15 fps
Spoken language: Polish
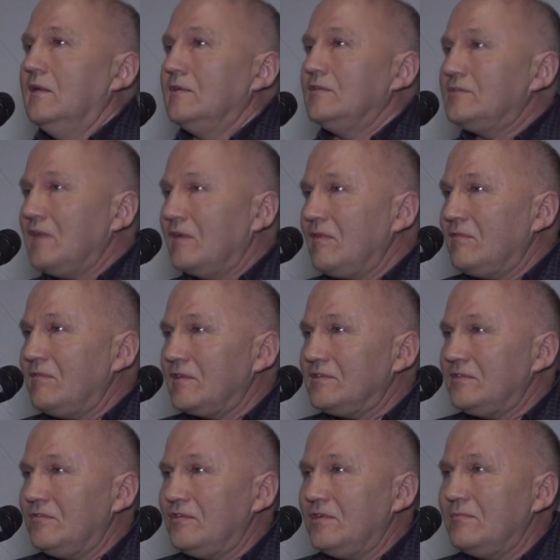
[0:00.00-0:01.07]
Zostawiam Was
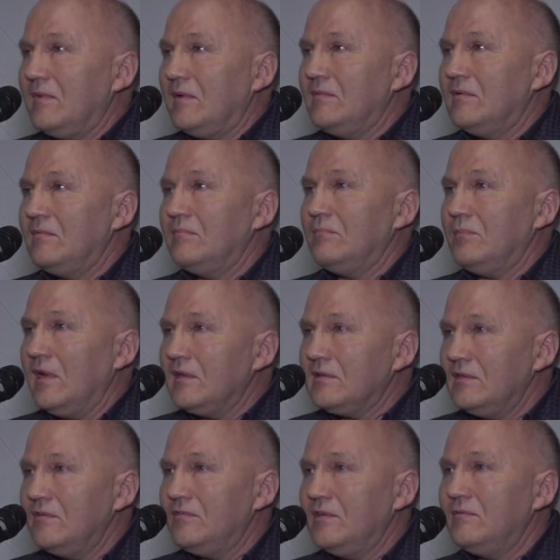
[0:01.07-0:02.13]
tym filmem.
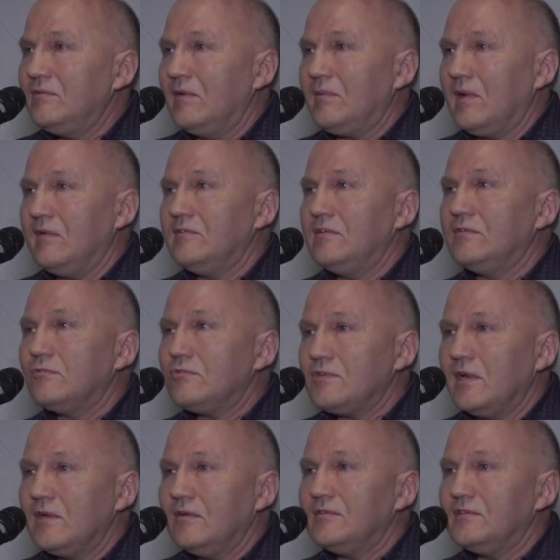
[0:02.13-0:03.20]
Piękny film, naprawdę
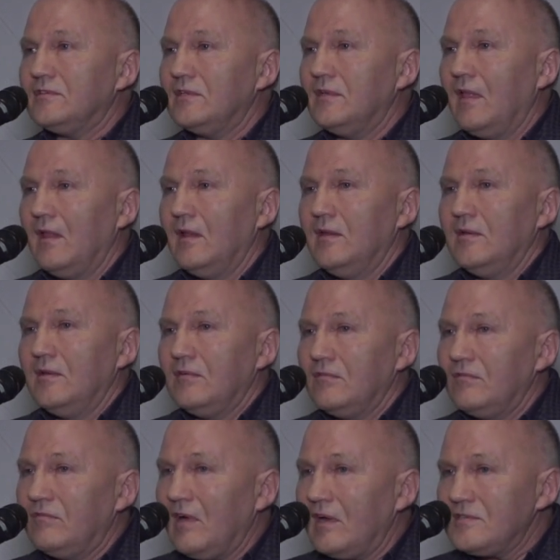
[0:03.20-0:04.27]
wzruszający
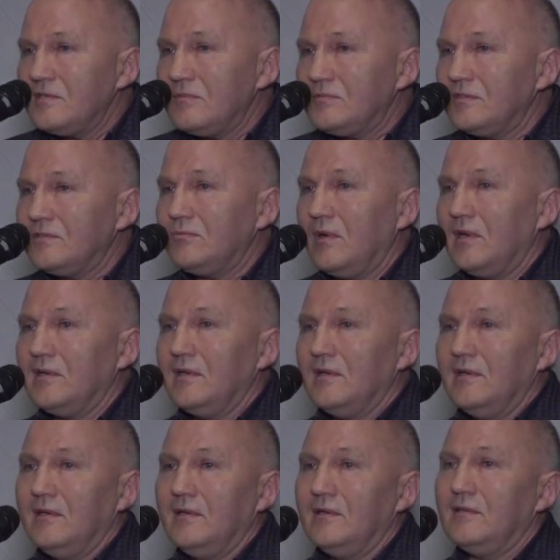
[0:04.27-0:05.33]
ważne
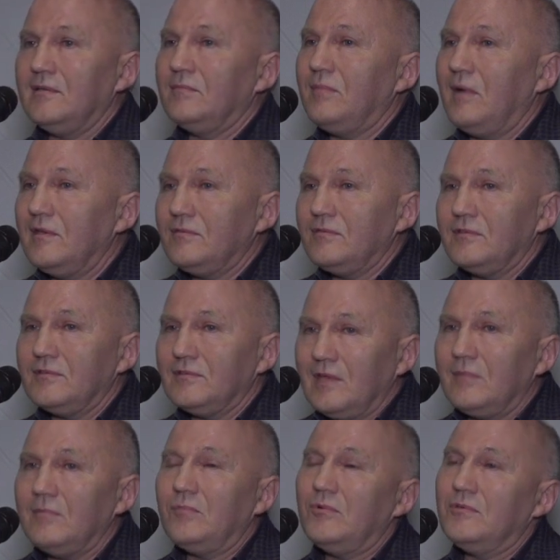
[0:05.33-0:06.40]
przesłanie i Państwo
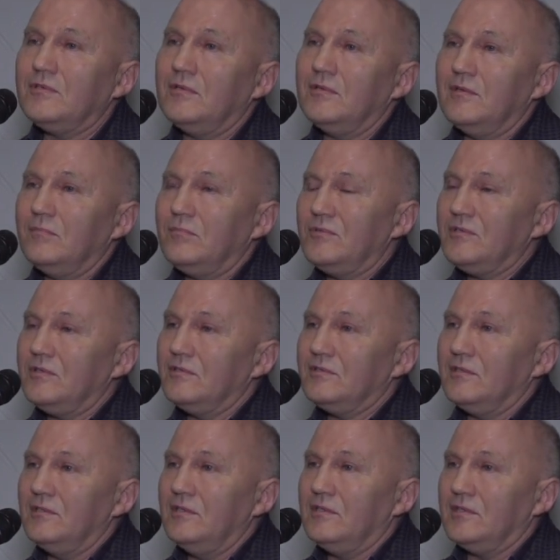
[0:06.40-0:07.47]
sami później, później
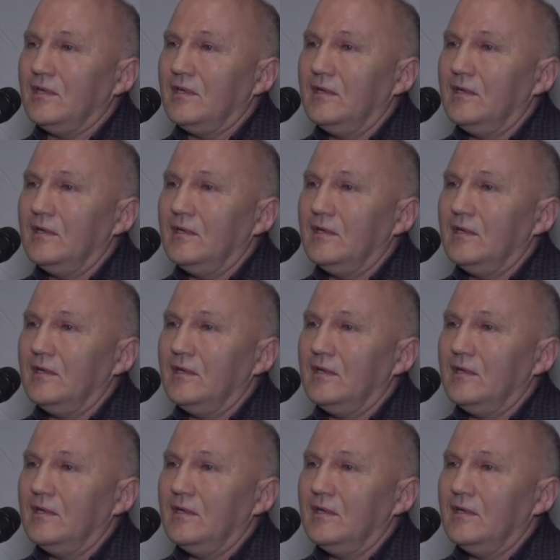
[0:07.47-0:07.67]
ocenicie.